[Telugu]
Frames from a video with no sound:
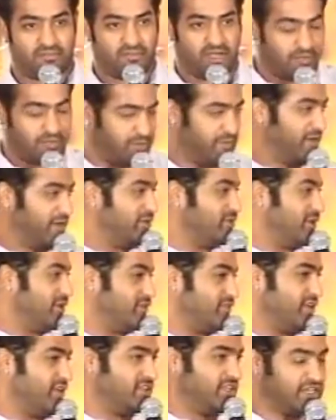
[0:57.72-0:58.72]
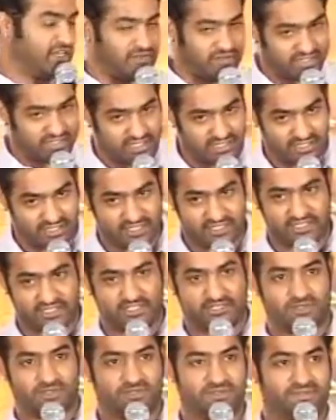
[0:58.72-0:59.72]
మా అభిమానుల తరఫున ధన్యవాదాలు
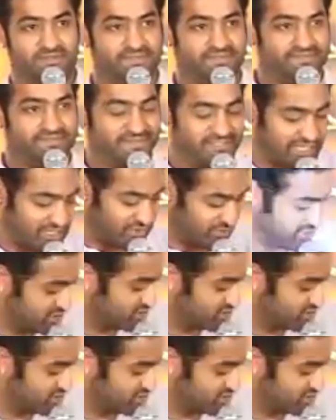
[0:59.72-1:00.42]
తెలియజేస్తూ సెలవు